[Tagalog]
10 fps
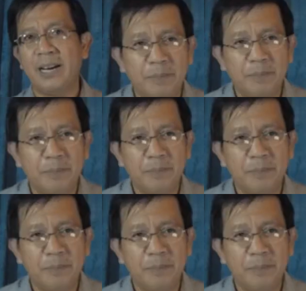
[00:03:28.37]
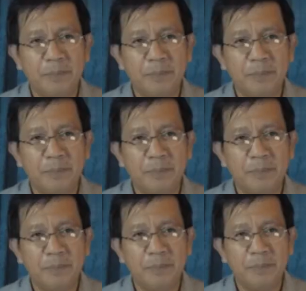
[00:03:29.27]
Pero in the past 100
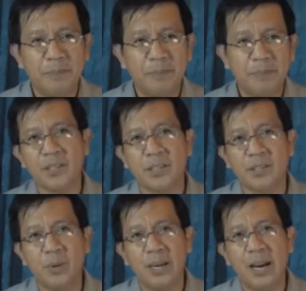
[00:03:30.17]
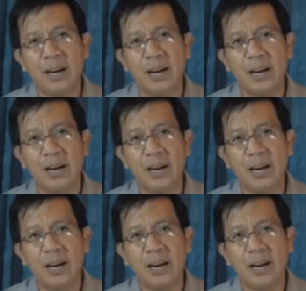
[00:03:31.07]
years, we have
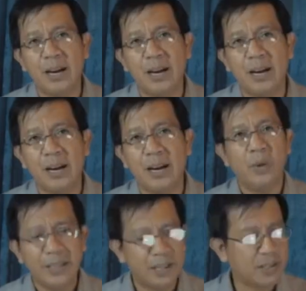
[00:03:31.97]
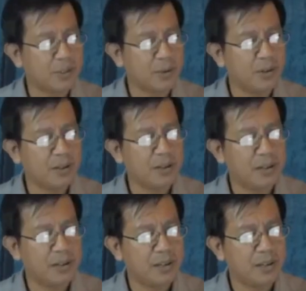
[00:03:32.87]
uh, ah, witness or uh,